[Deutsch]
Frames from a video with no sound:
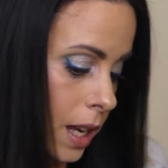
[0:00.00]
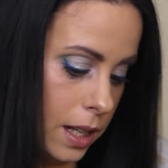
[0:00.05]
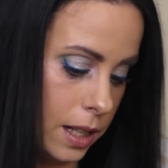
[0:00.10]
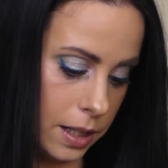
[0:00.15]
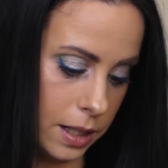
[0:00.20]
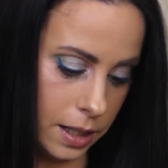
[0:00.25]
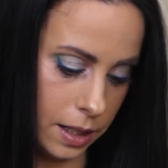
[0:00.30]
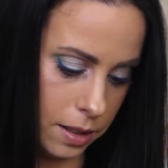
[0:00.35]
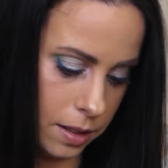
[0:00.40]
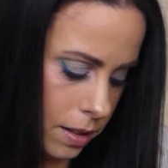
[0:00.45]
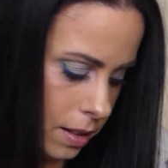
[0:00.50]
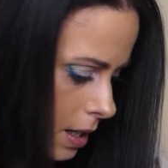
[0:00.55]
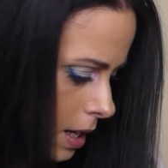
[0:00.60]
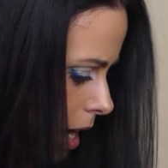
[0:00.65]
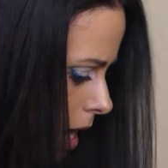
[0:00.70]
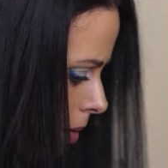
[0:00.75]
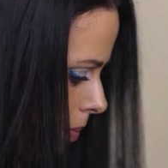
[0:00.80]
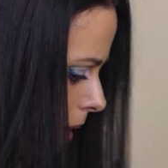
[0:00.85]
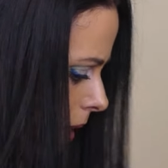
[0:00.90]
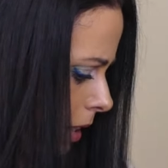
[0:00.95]
Ne?
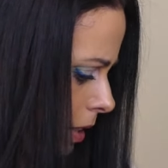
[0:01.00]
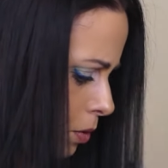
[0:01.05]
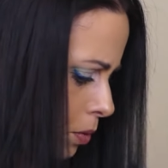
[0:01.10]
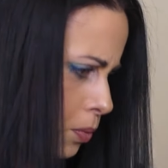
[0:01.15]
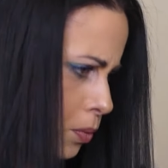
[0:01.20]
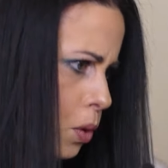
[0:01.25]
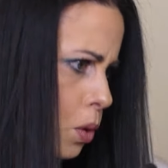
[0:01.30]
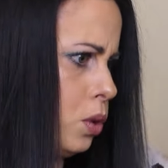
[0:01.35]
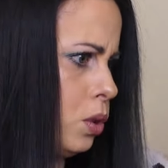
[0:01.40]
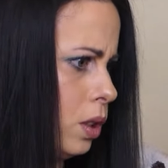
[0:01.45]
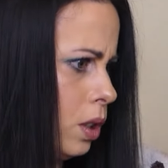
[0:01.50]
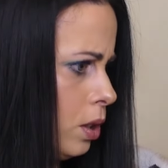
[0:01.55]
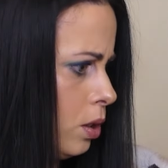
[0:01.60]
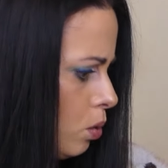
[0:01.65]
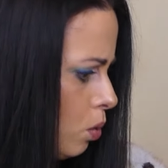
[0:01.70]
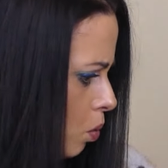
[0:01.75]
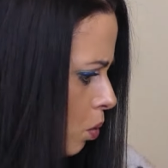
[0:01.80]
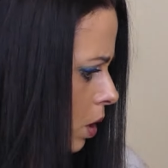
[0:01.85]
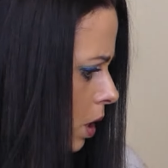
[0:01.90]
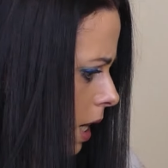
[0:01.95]
aber es fusselt
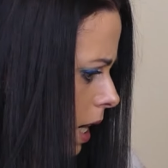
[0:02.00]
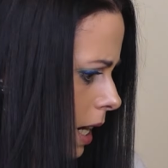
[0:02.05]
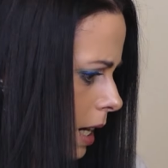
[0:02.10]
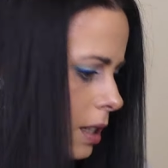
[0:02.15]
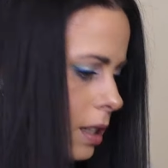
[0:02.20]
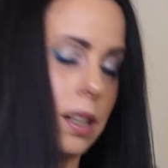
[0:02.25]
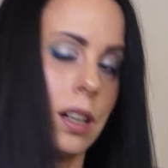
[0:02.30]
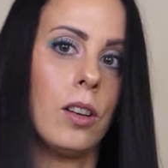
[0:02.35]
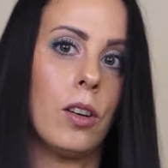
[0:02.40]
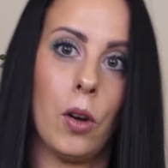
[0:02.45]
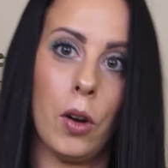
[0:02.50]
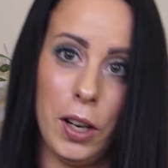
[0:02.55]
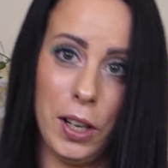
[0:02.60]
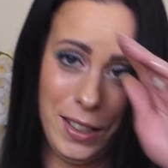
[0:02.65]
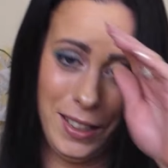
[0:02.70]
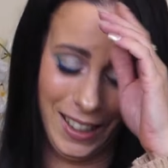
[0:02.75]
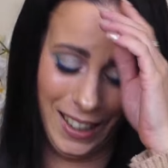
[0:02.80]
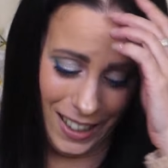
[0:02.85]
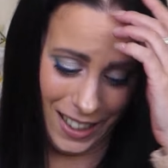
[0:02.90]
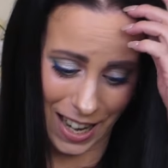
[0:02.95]
ohne Ende,
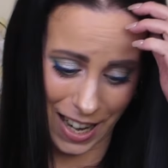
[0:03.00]
Leute.